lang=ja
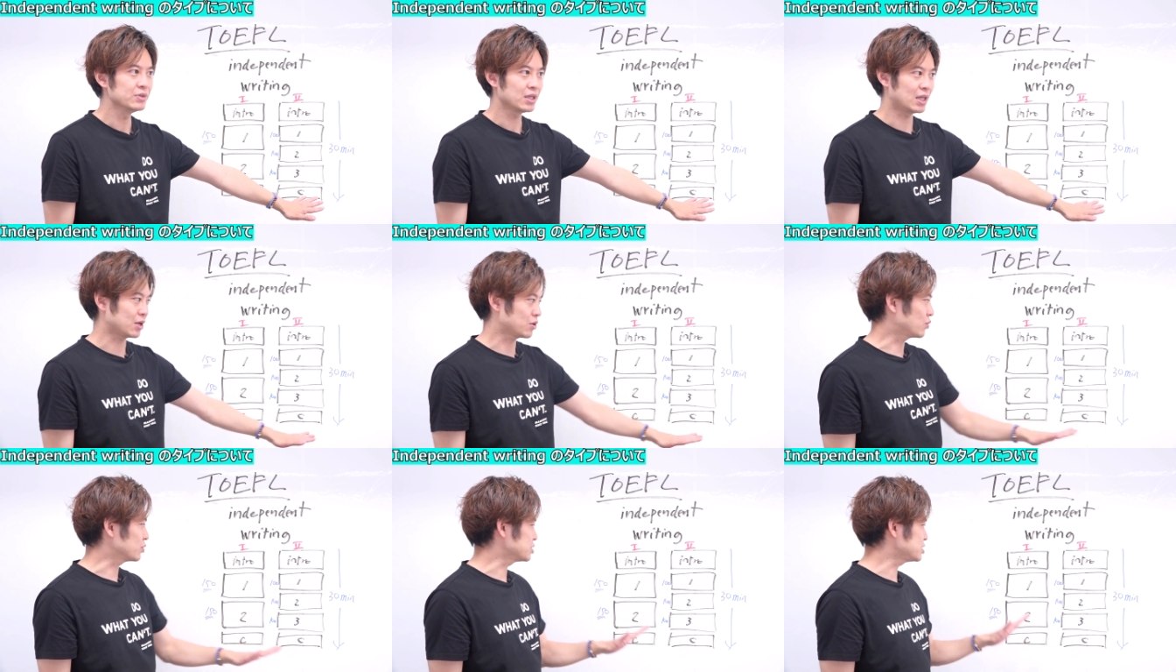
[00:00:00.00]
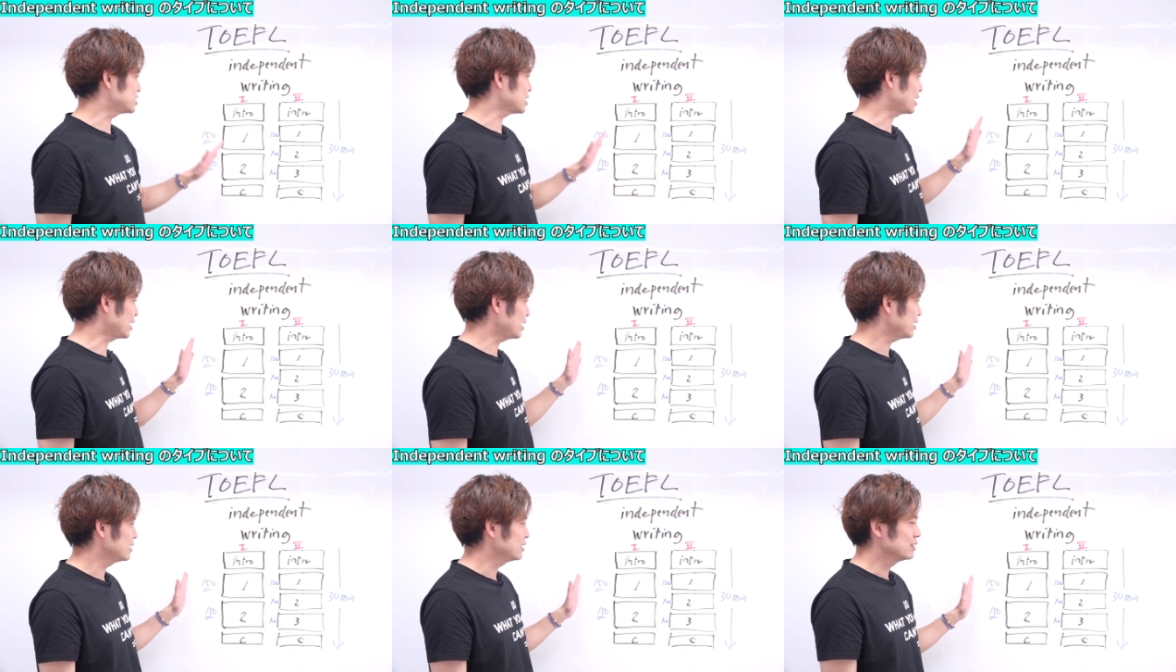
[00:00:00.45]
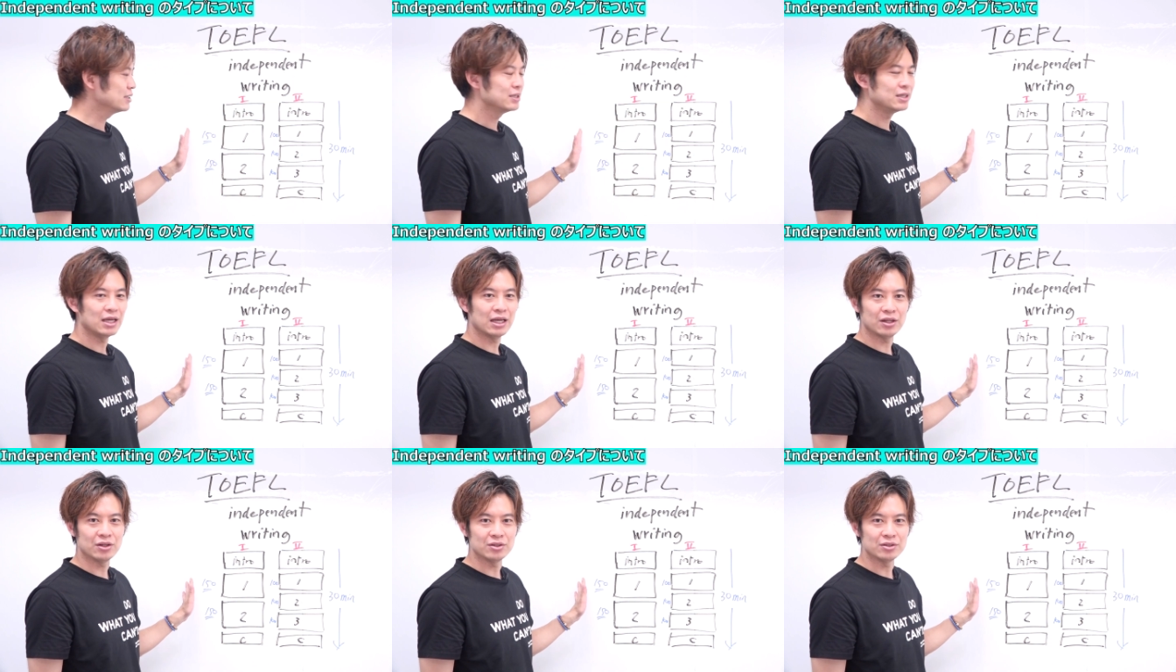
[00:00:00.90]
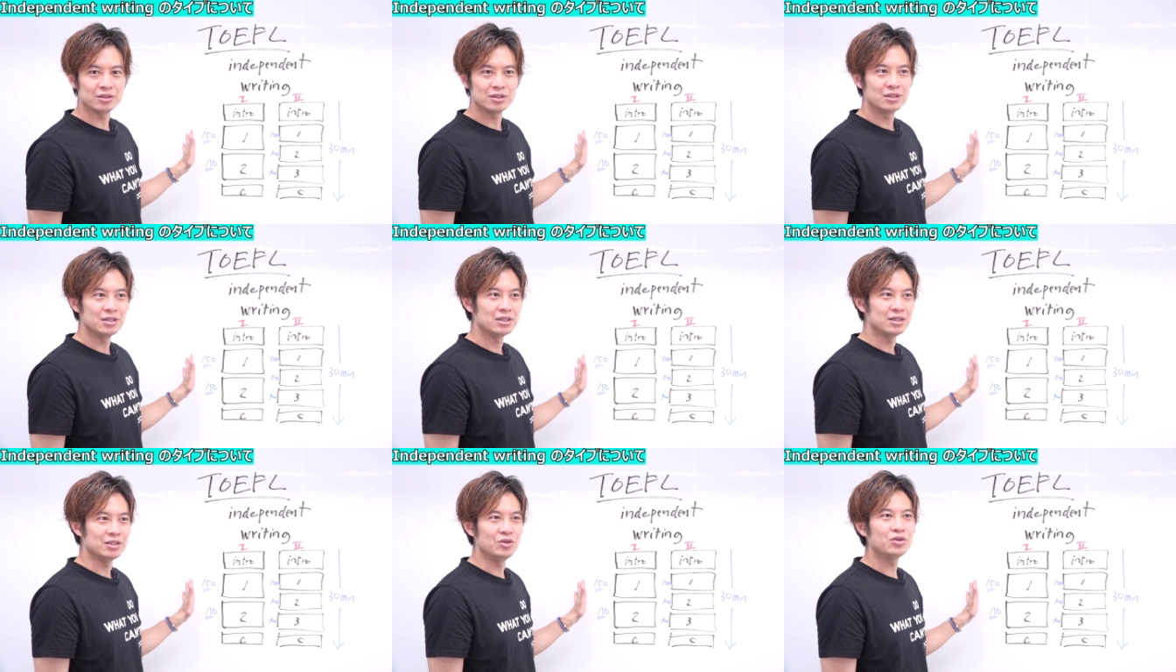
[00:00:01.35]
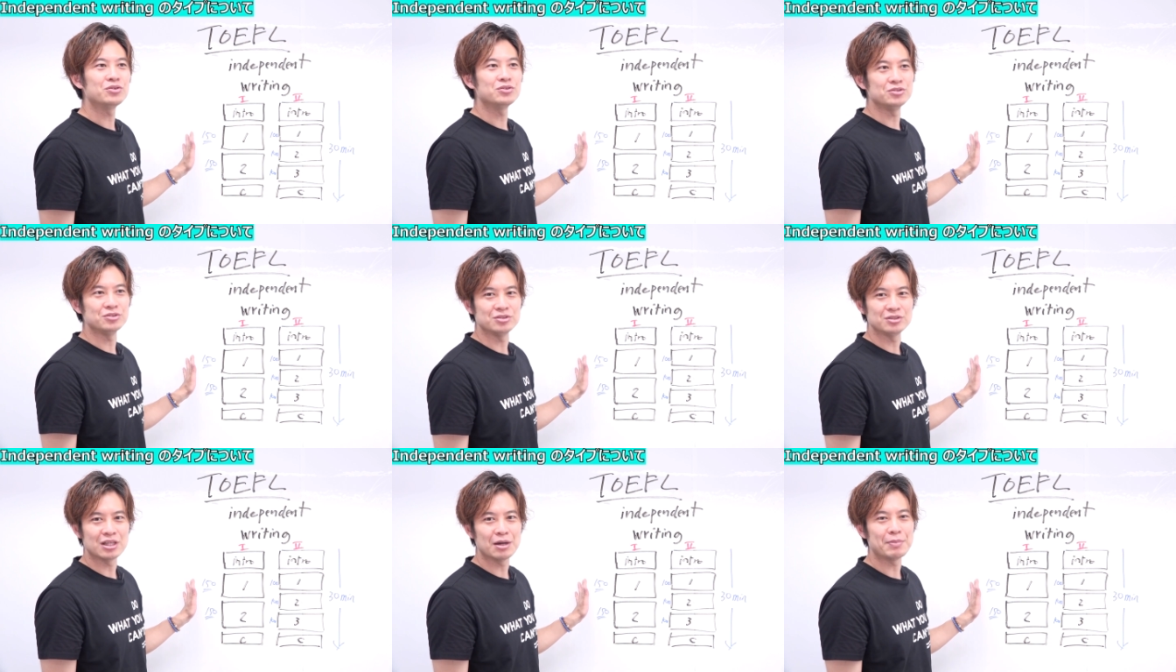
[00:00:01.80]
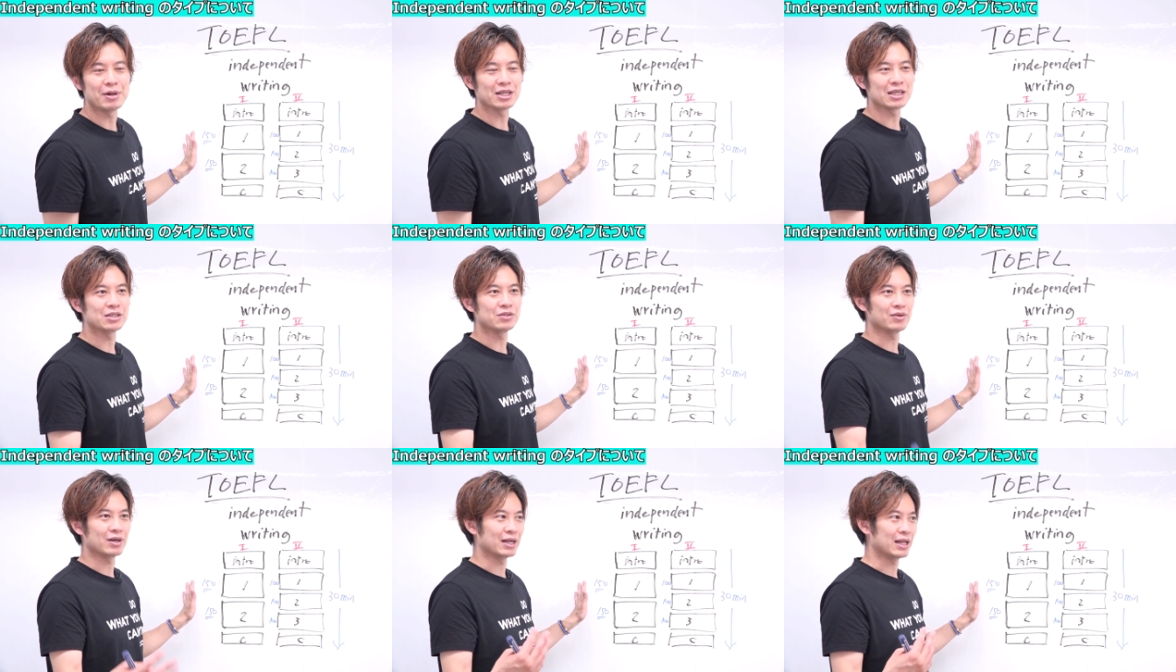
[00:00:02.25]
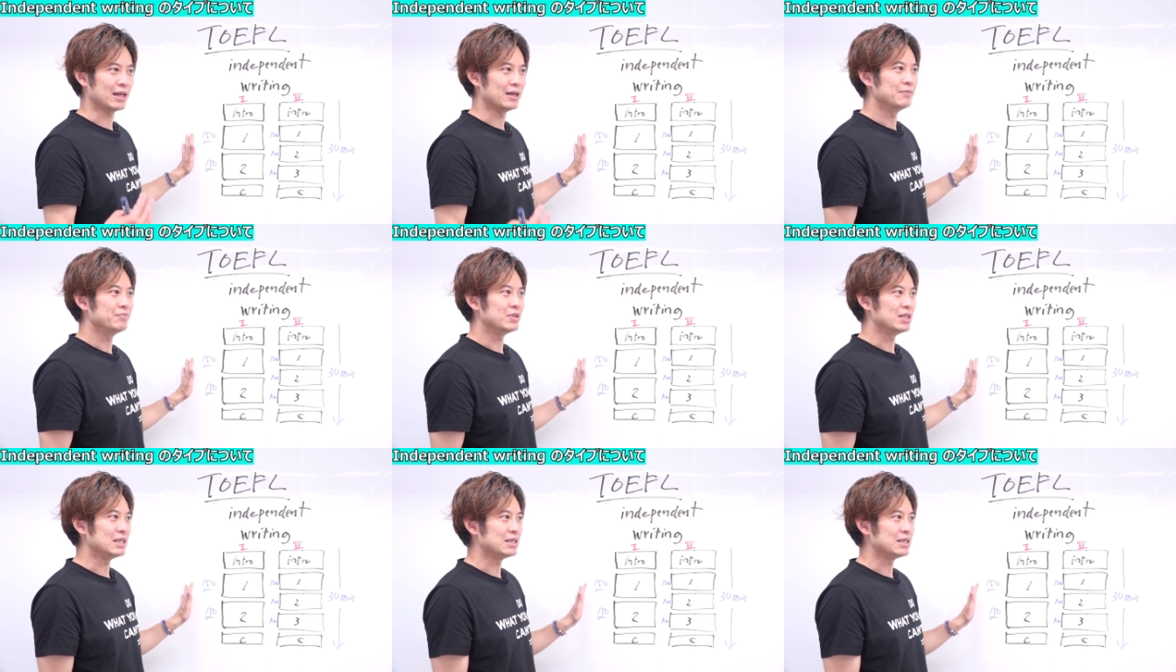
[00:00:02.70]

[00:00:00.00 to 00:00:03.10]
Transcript: で、こっちでね、えーよくたまに聞くのがね、